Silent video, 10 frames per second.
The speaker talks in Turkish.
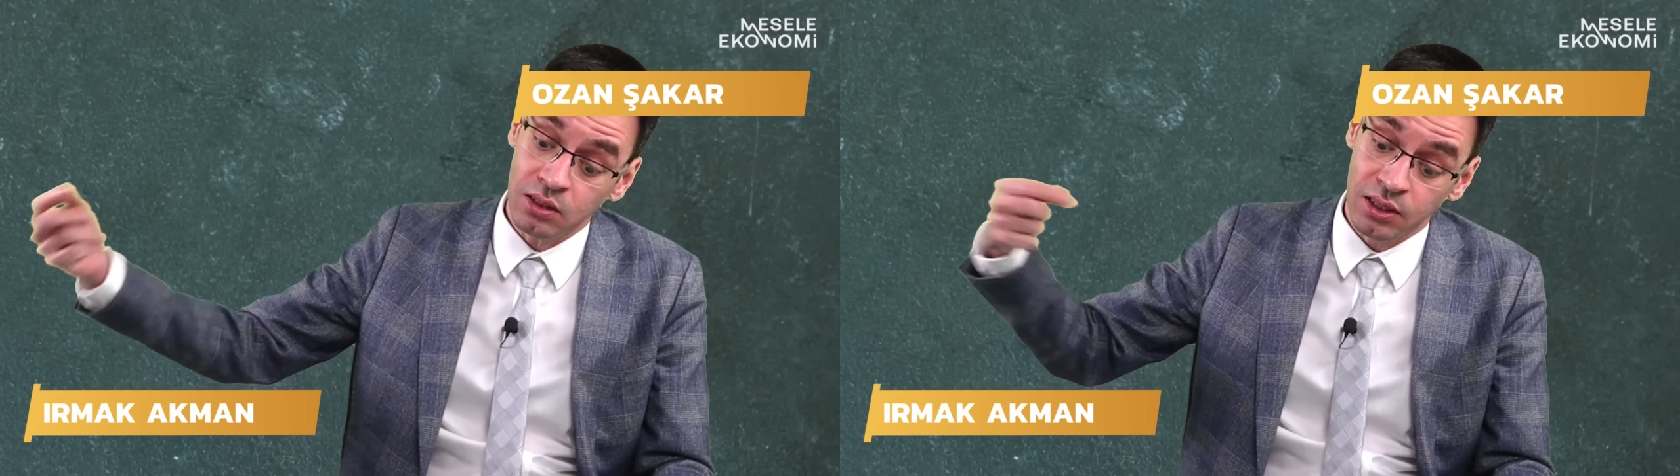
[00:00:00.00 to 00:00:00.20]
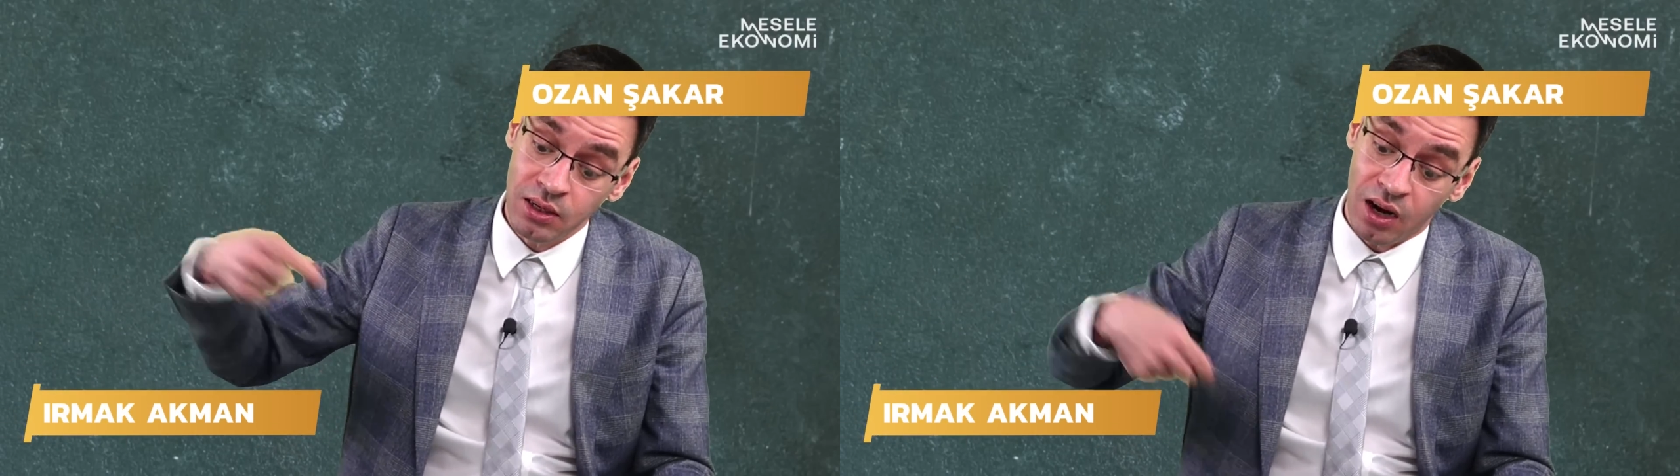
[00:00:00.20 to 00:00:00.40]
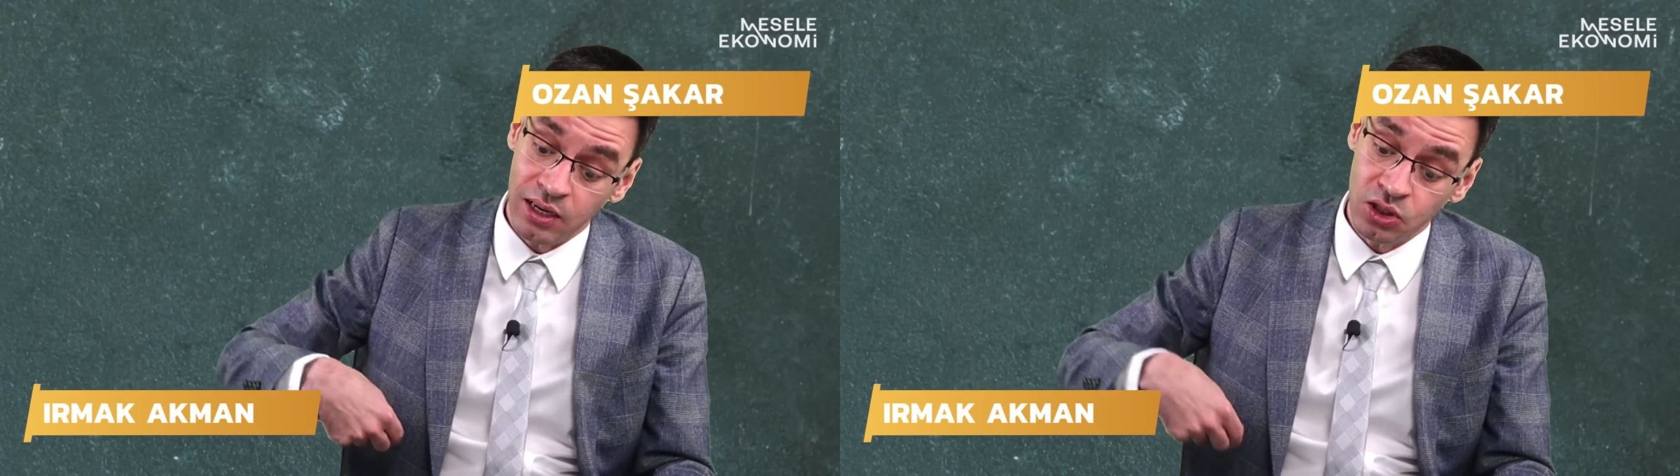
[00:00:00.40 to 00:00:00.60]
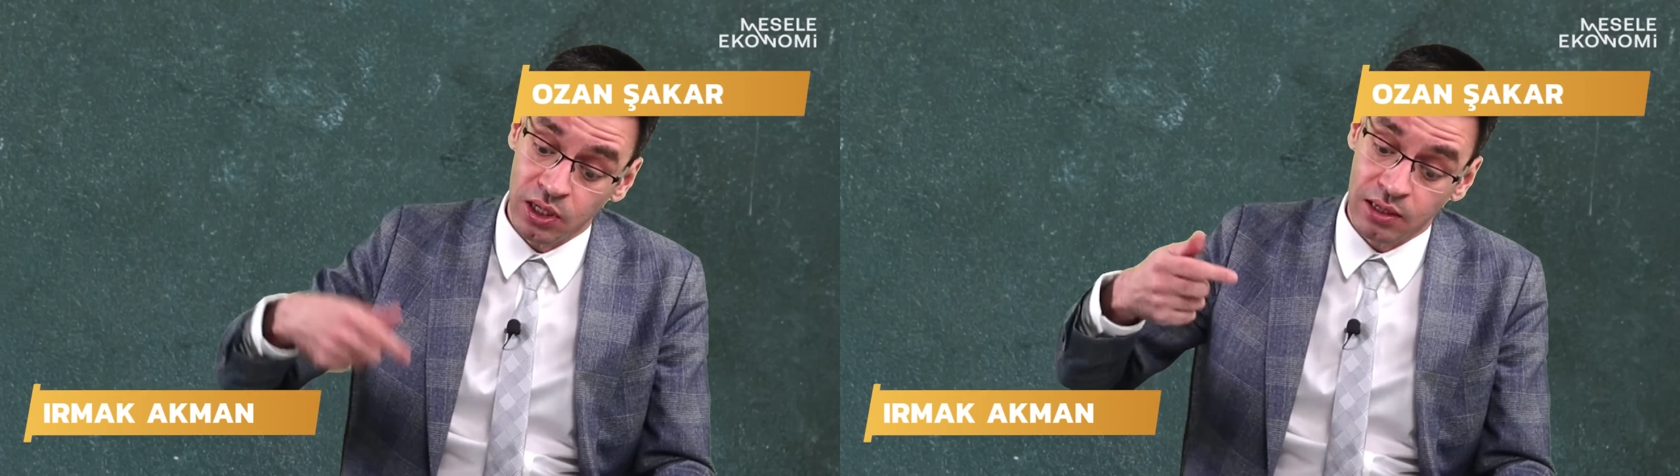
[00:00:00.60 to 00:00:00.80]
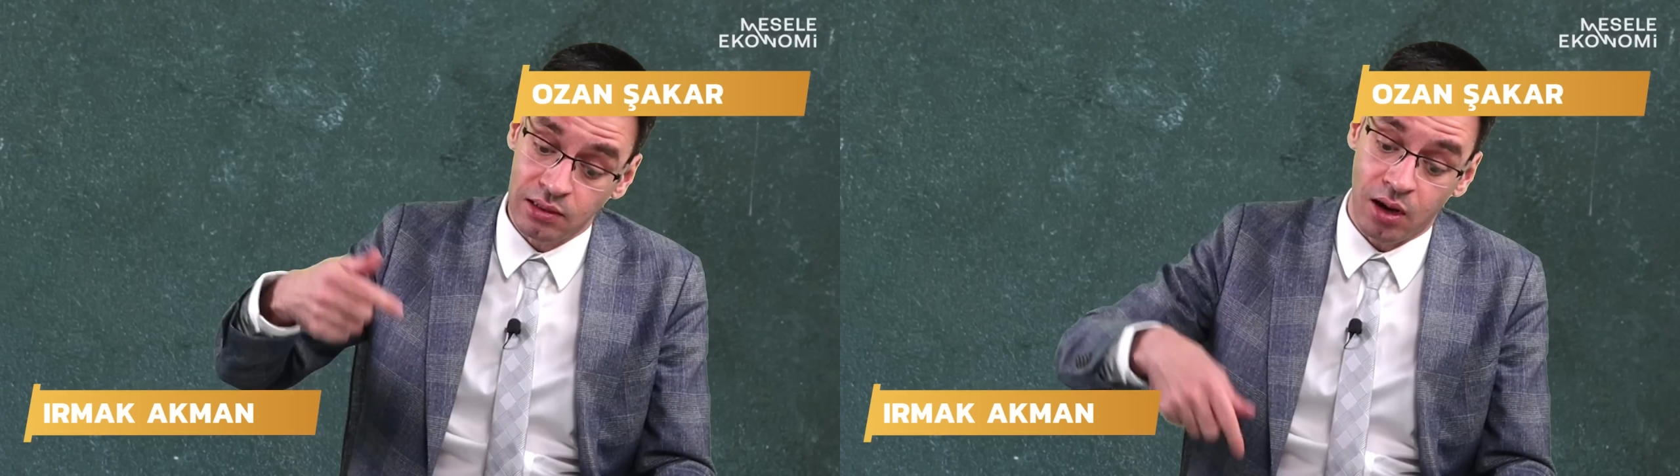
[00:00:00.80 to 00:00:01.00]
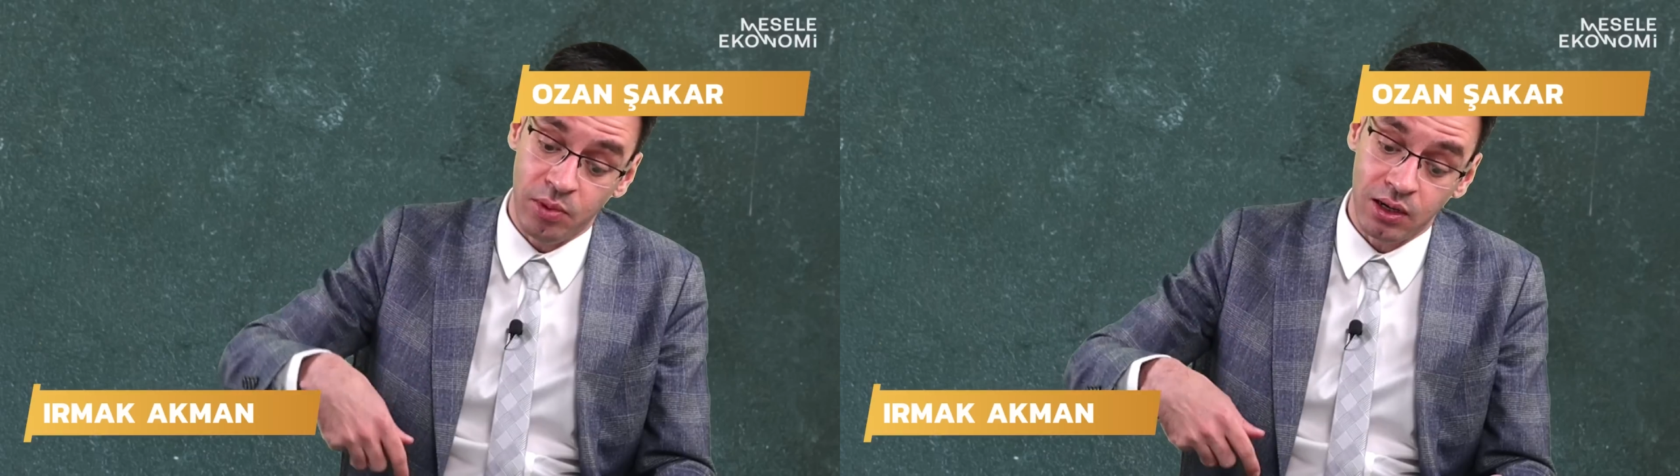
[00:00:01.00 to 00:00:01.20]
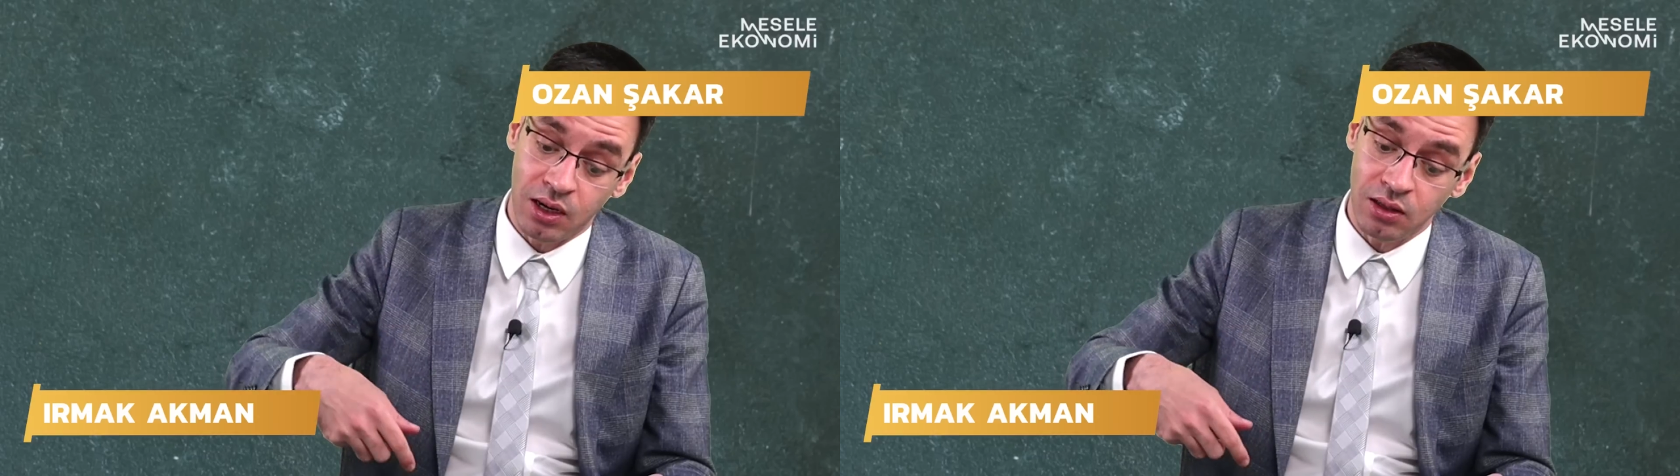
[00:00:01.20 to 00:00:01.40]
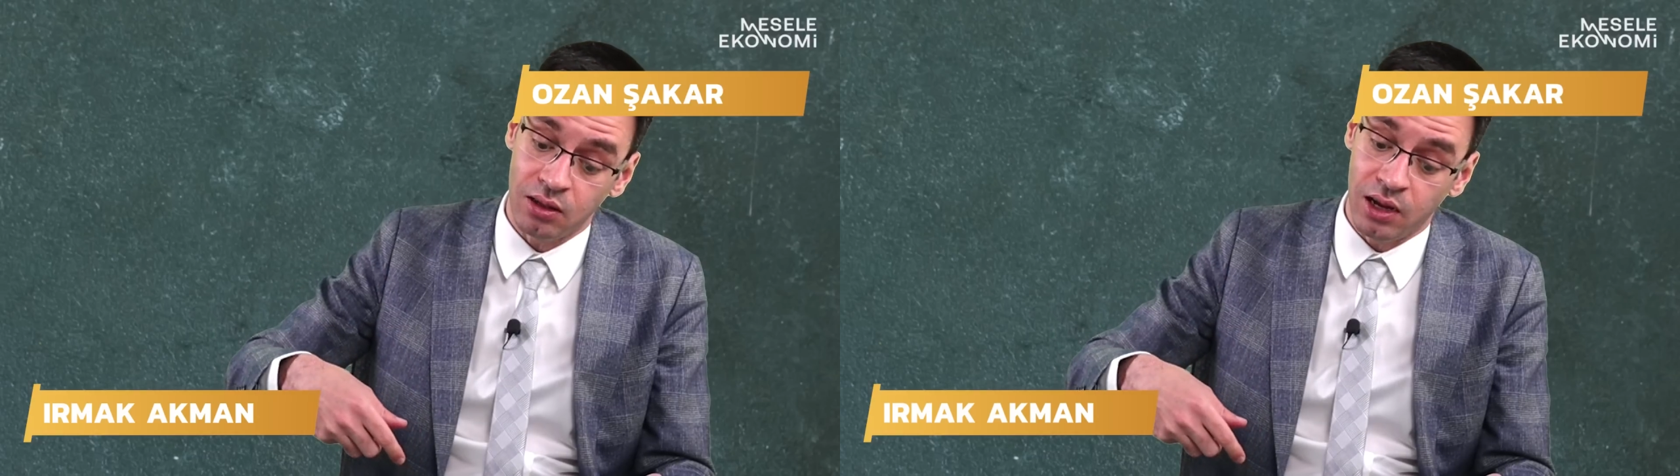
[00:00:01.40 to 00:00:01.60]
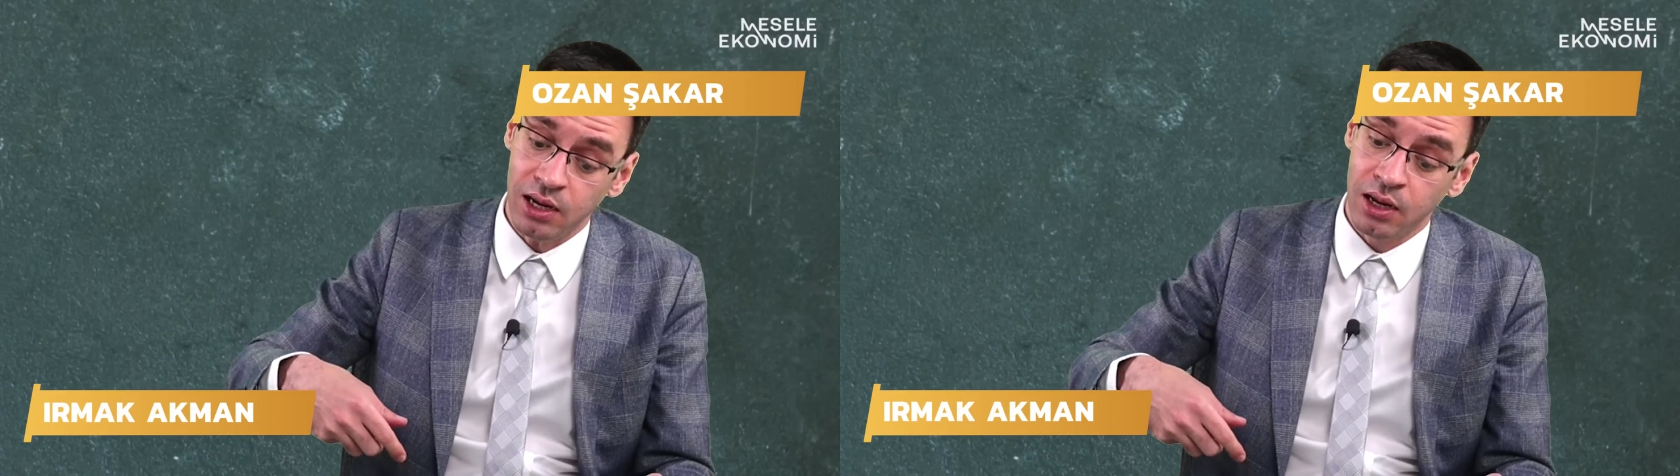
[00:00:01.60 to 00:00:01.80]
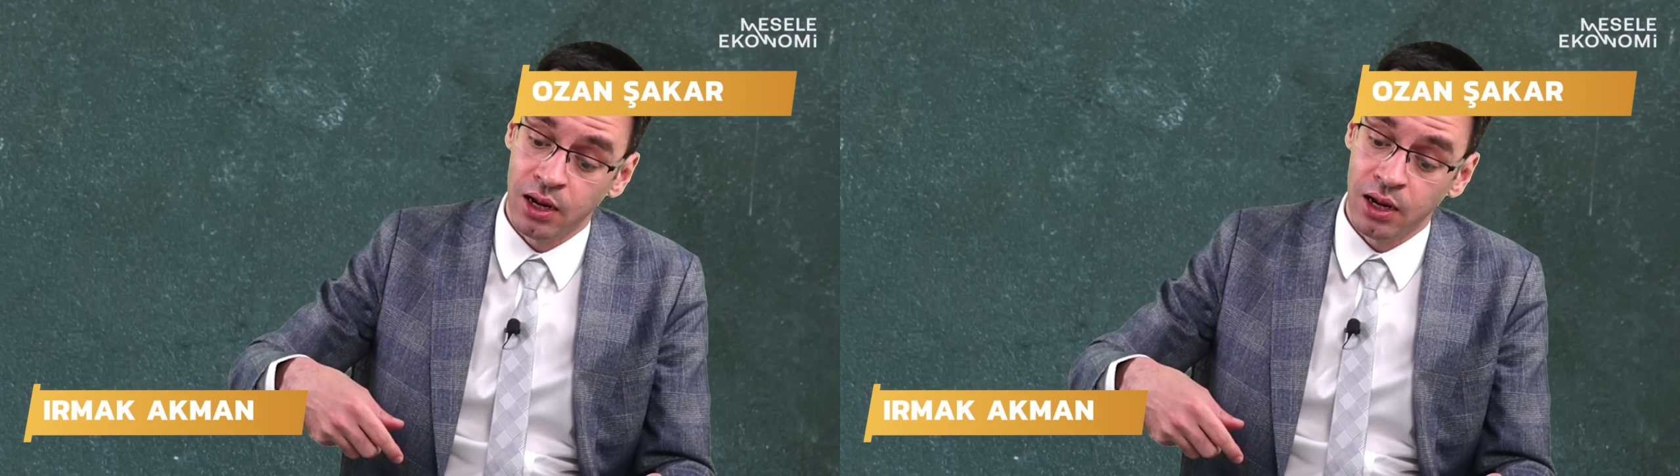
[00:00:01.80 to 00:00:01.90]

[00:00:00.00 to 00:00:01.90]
Yine aynı şekilde Amerika'da da